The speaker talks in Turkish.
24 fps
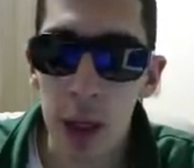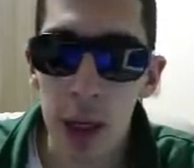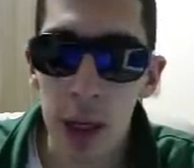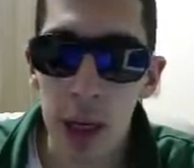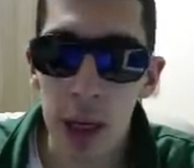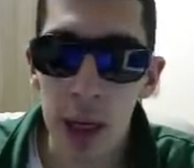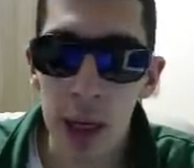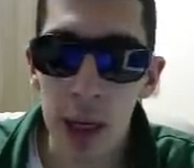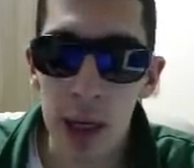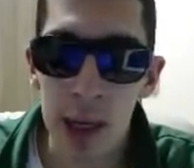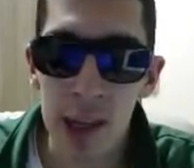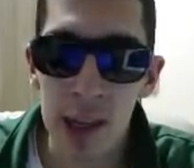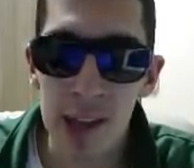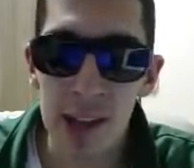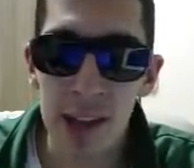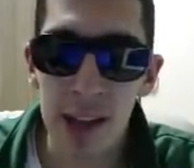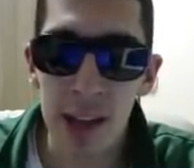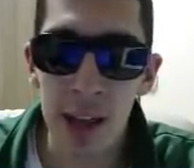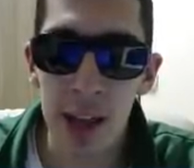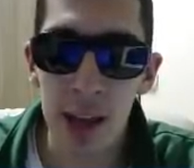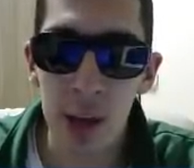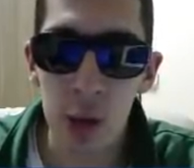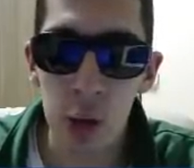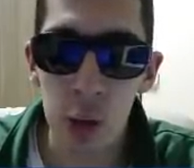Ee,
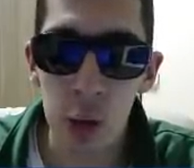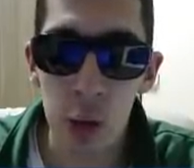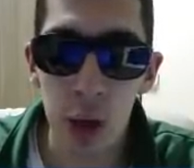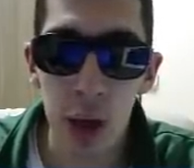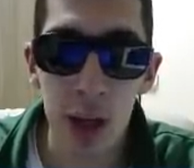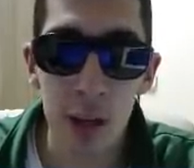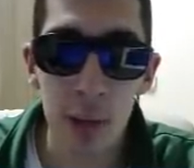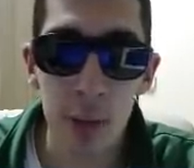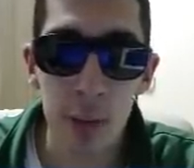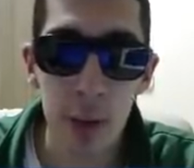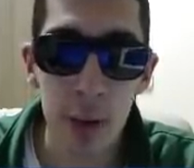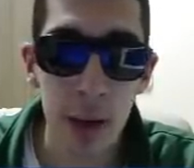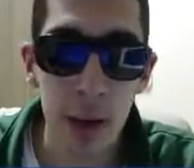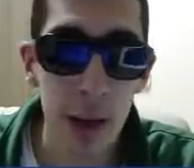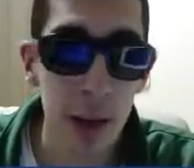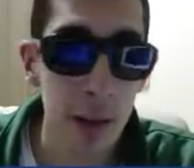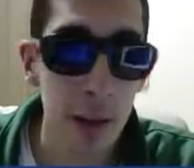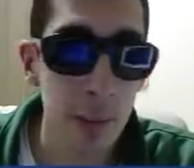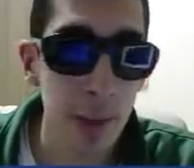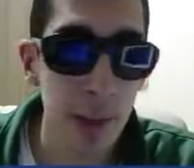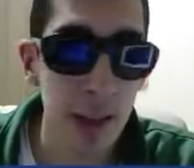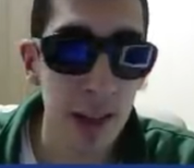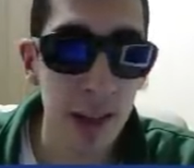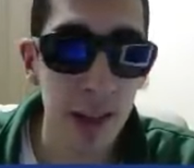insanlar squad
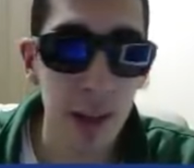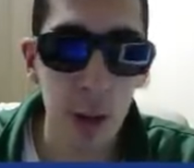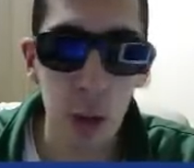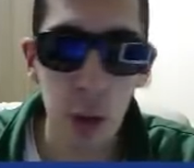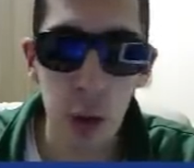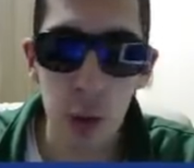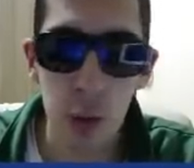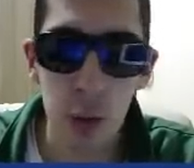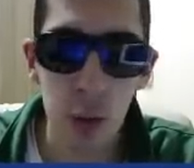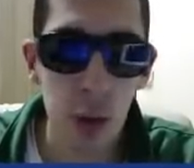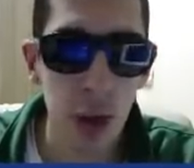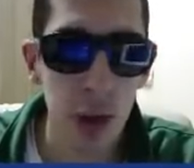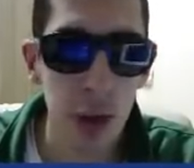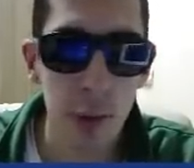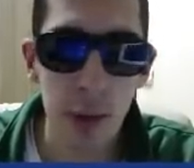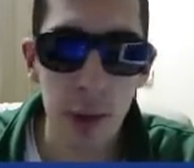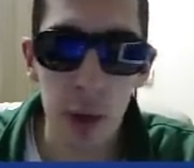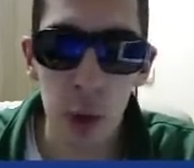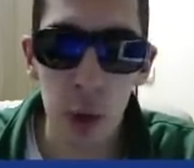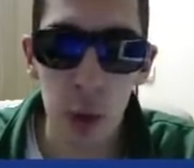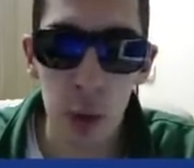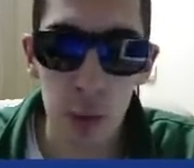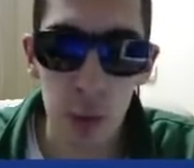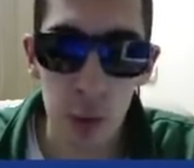e, battle diyorum, squad
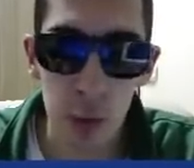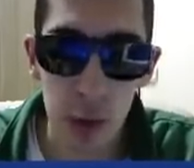battle diyorum.